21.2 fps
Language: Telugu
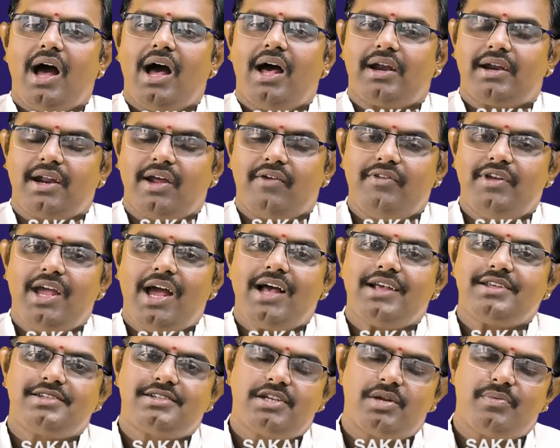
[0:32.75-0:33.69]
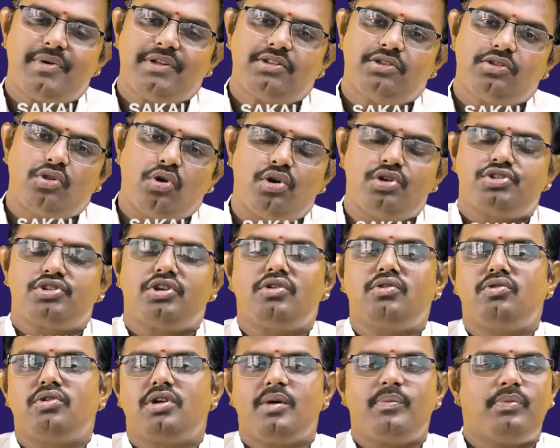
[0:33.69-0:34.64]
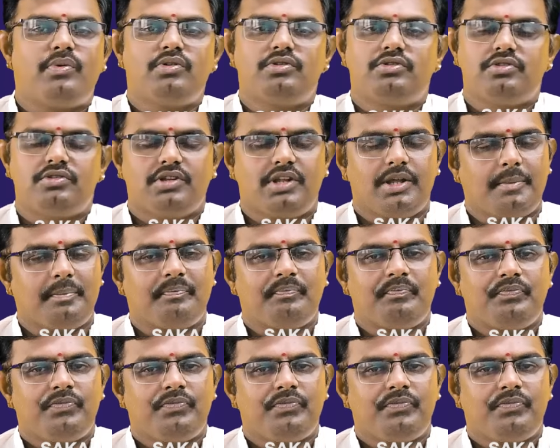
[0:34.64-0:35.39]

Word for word: ఆ రవి అష్టమ దోషం కూడా పోతుంది